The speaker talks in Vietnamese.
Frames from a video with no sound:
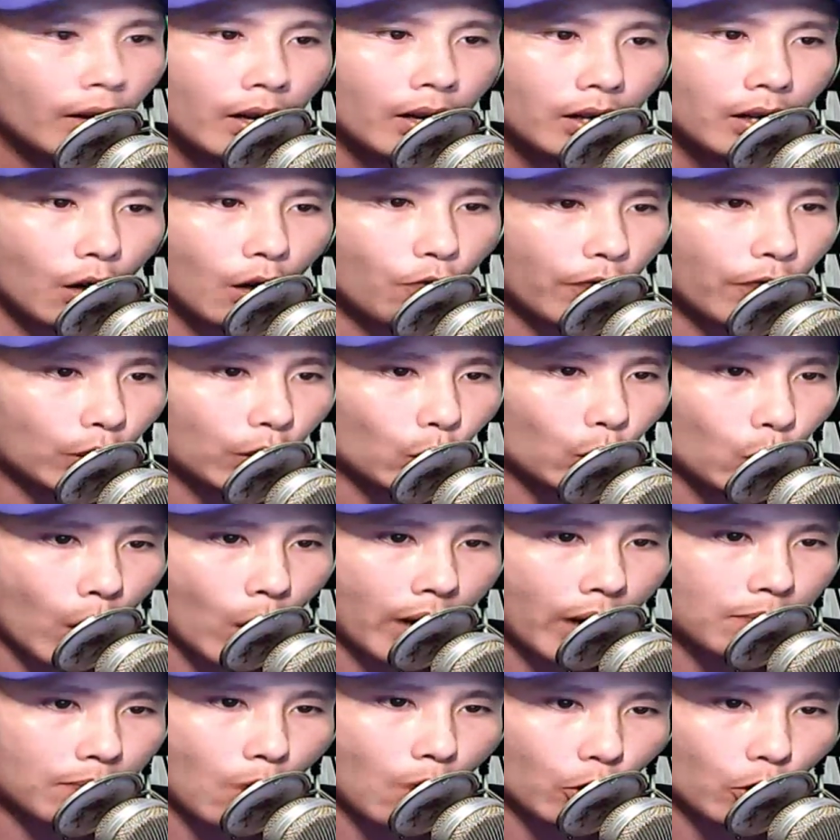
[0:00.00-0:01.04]
Không phải thủ
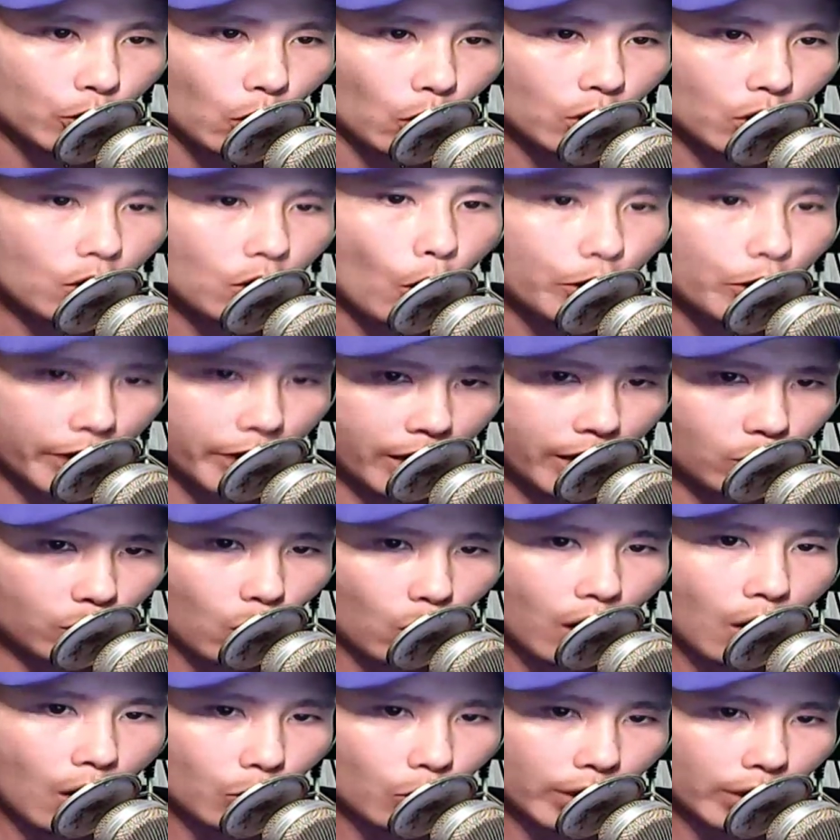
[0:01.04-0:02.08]
đoạn bỏ trốn khỏi chết của
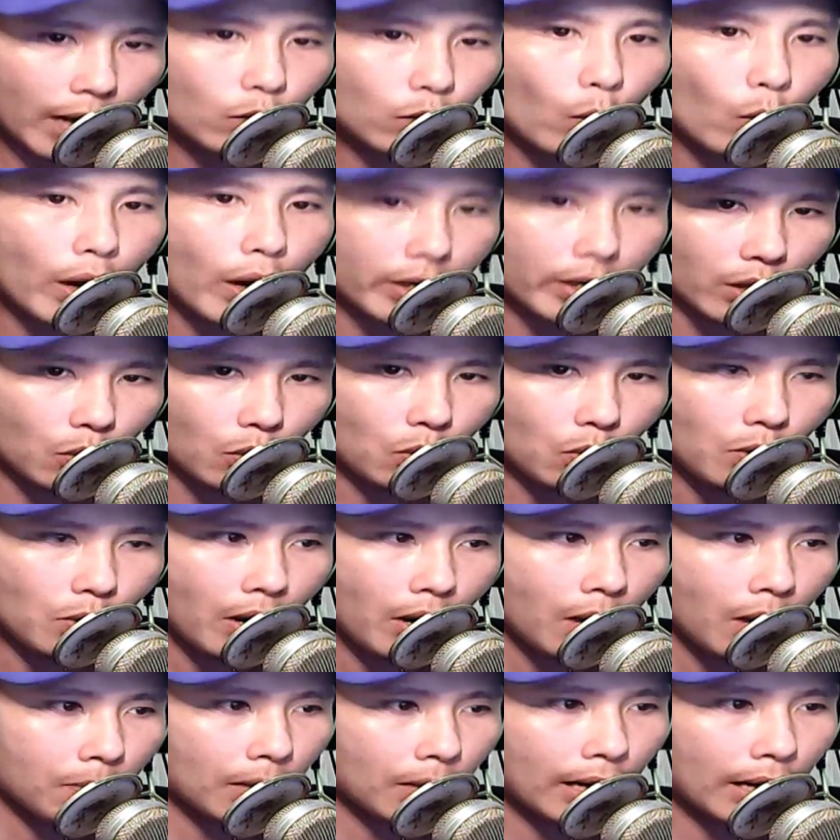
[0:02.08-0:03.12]
khổng tát quá yếu
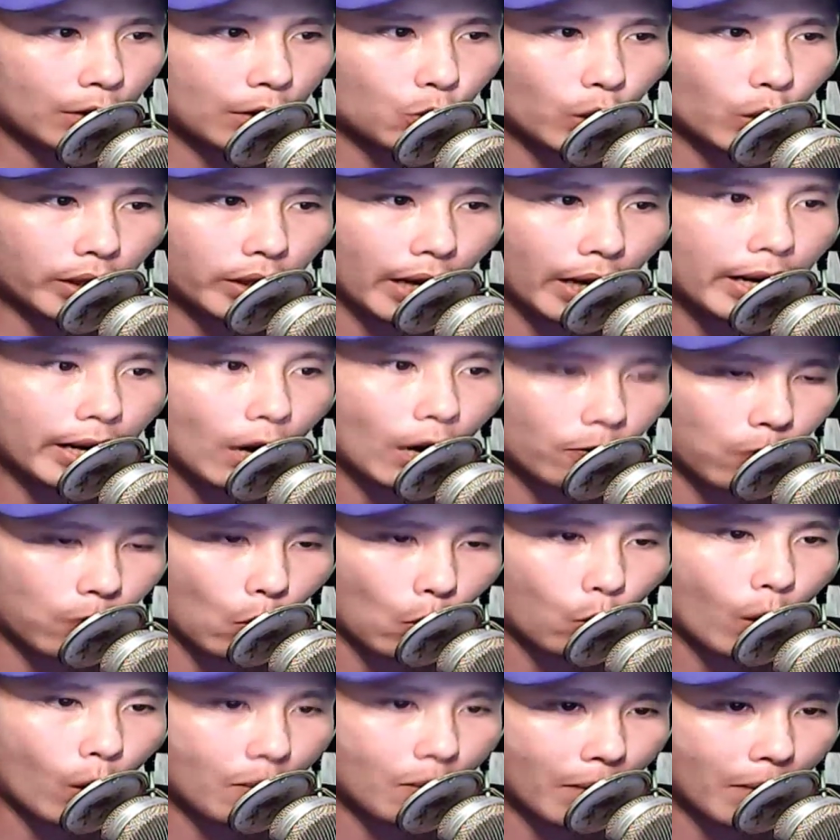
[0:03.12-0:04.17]
mà là chúa tể đạo phù
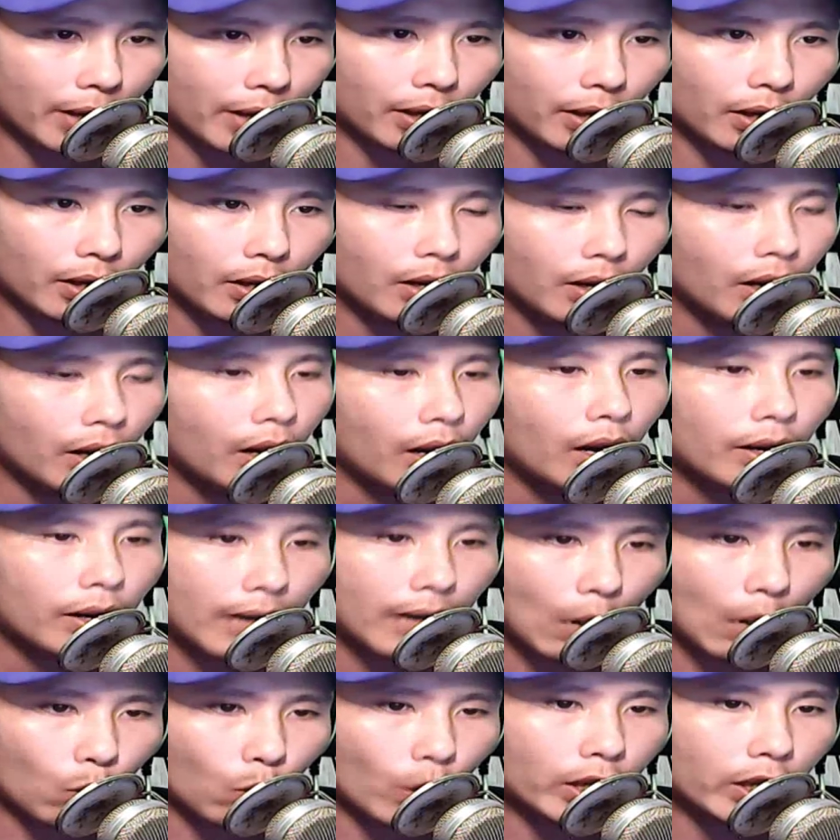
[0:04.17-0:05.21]
quá mạnh.
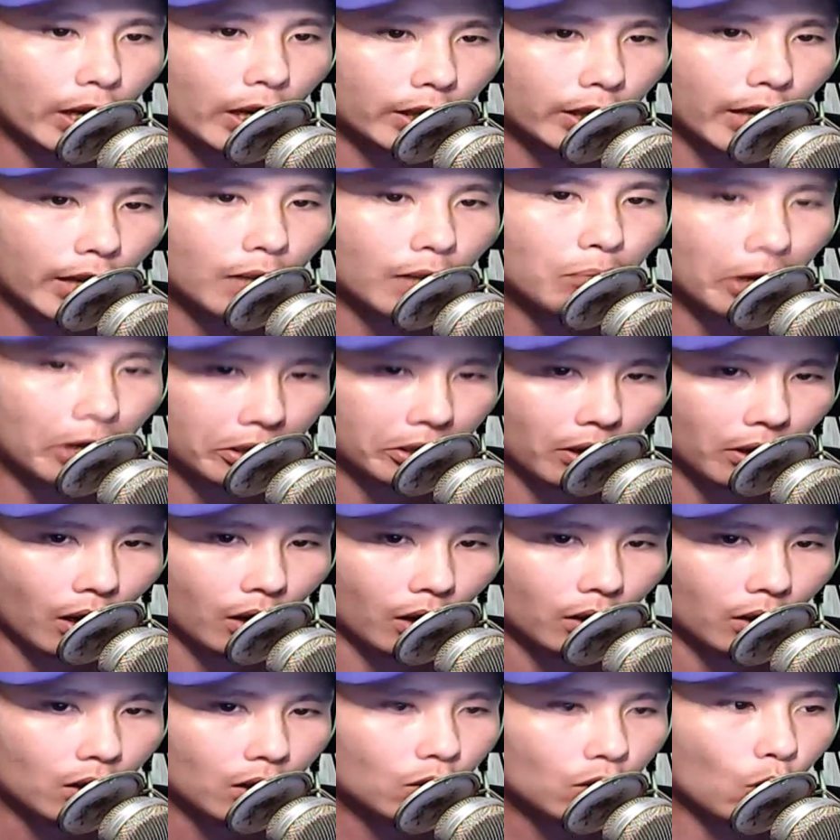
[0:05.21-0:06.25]
Đạo quân nghịch thiên bình
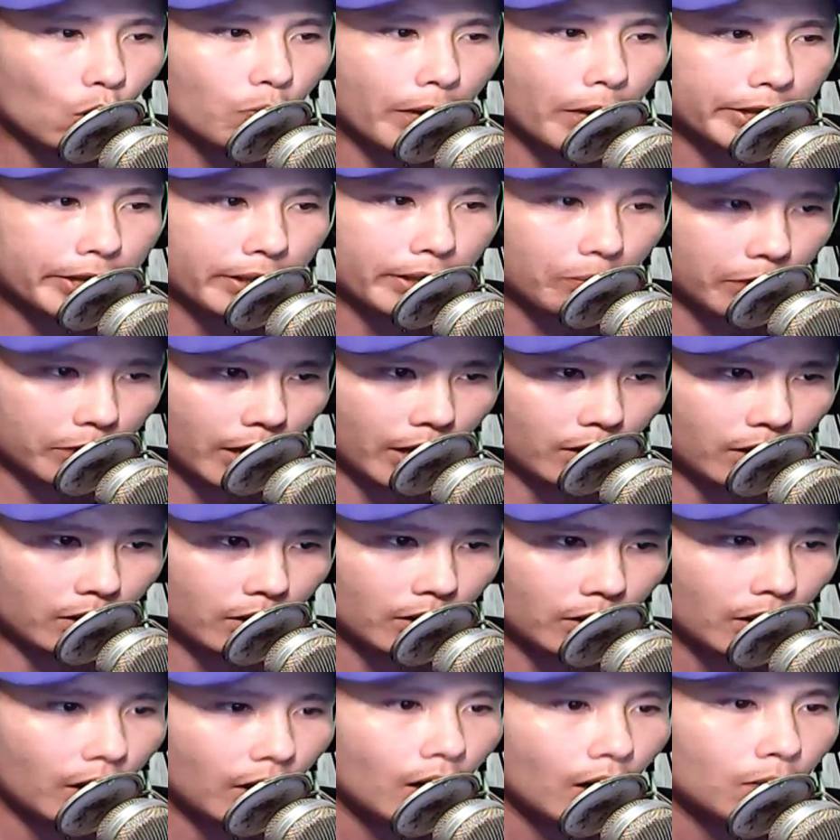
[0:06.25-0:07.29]
thường cũng bị chém giết,
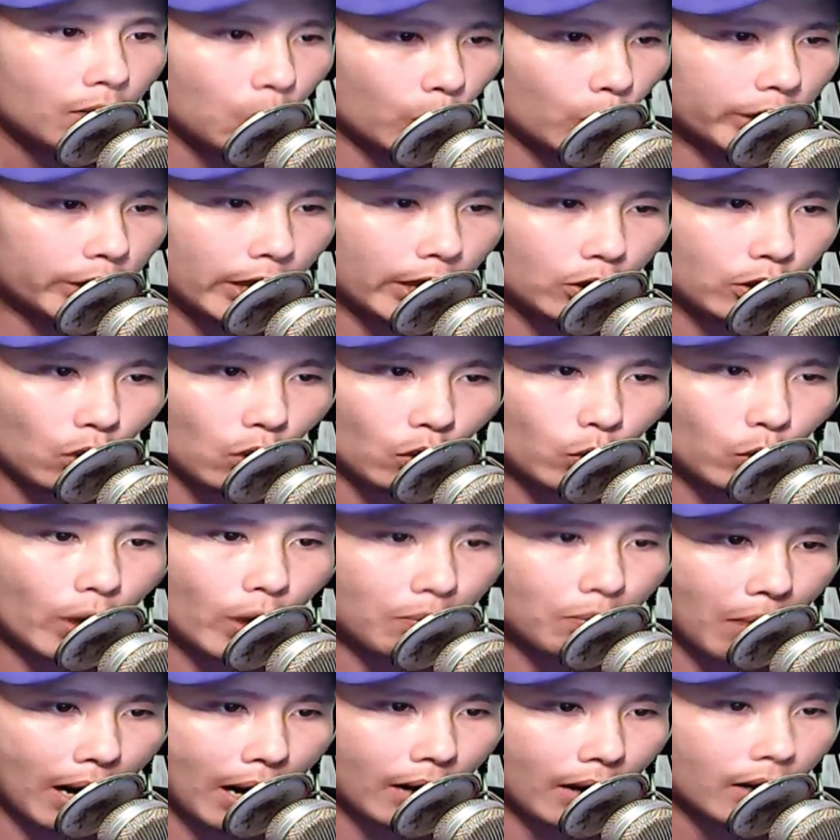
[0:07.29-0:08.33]
muốn chạy trốn thoát
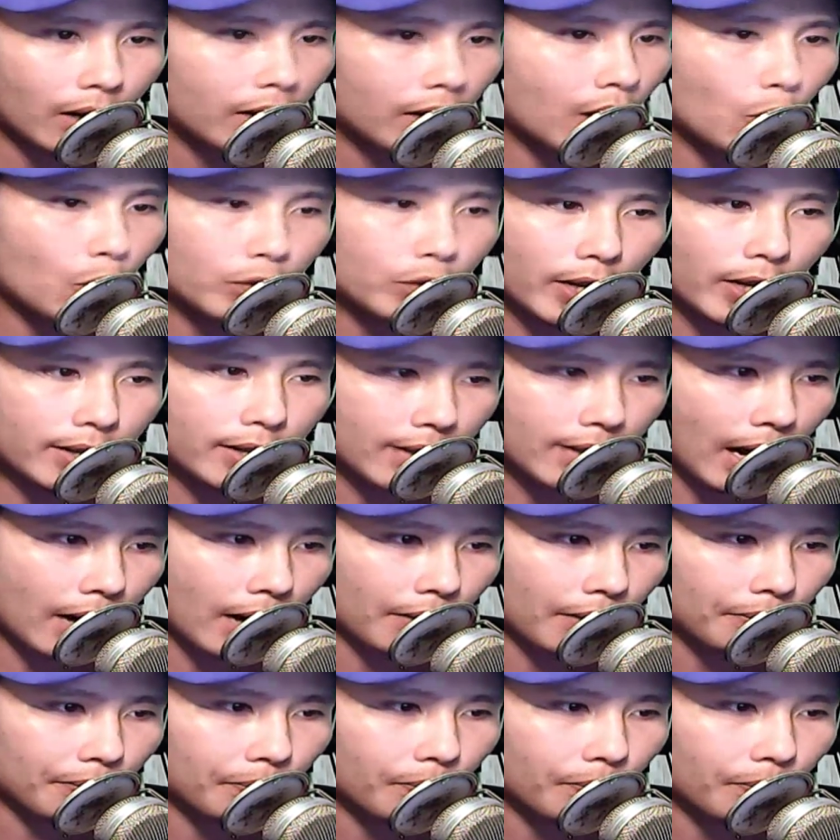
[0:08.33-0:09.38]
mạng không dễ dàng.